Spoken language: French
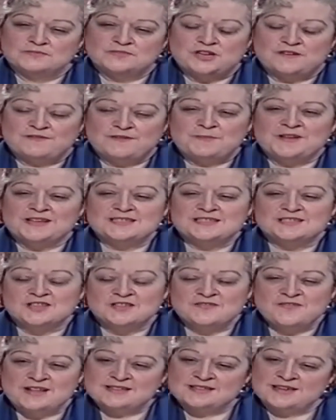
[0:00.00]
j'avais placé
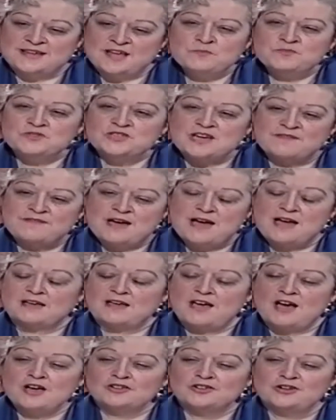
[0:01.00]
ça devant le Seigneur, puis j'avais à
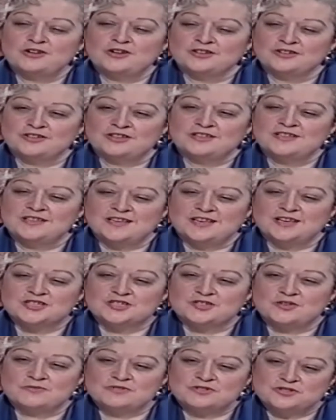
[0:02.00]
cœur de leur donner
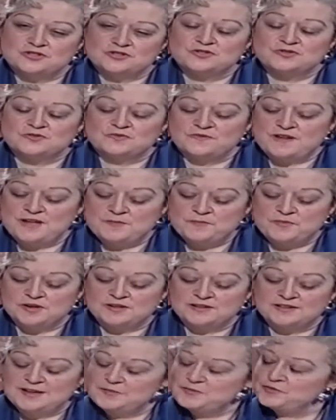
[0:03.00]
quelque chose que je trouvais
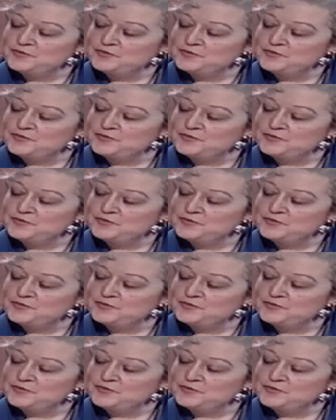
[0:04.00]
important.